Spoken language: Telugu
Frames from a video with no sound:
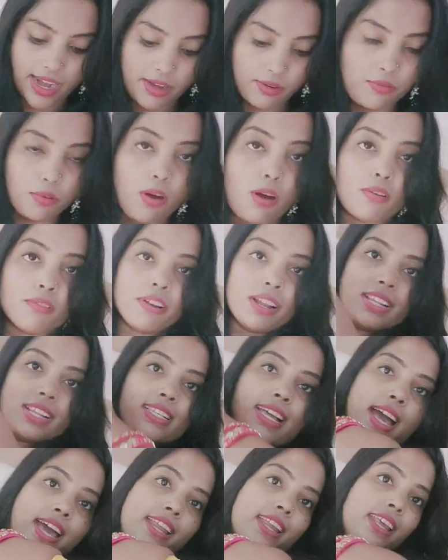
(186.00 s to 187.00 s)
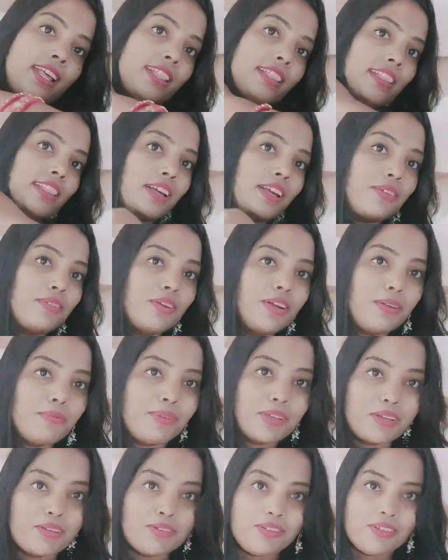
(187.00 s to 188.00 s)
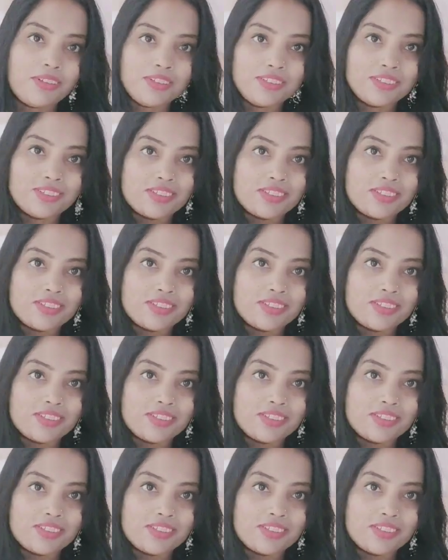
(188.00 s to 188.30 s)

అండ్ ఓవరాల్ శారీ అంతా కూడా మీకు